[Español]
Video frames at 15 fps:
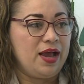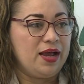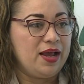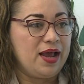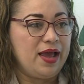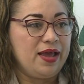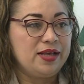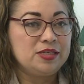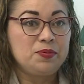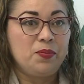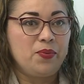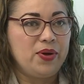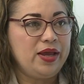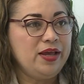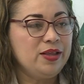acá
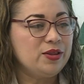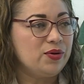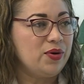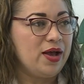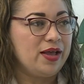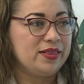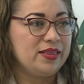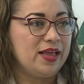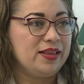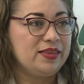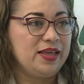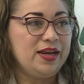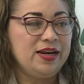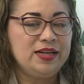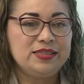expuestos a
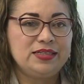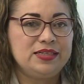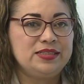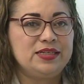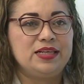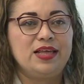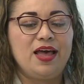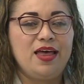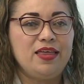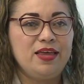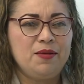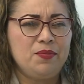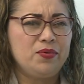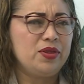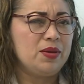tantas
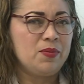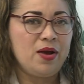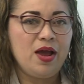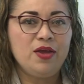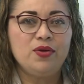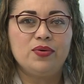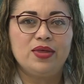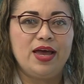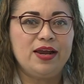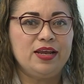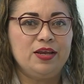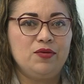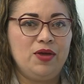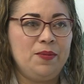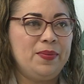necesidades y podemos ayudar
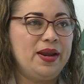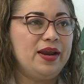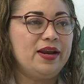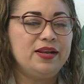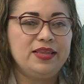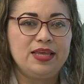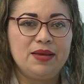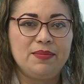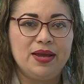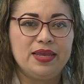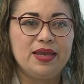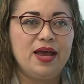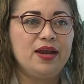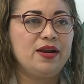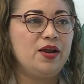y no esperar el día de
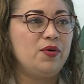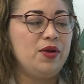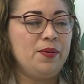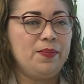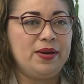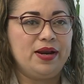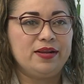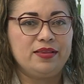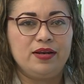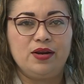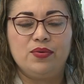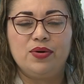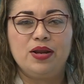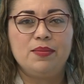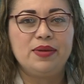mañana, no esperar
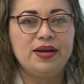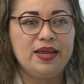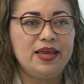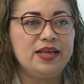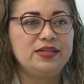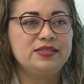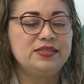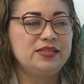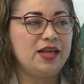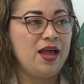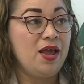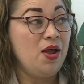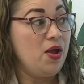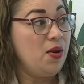tener una emergencia,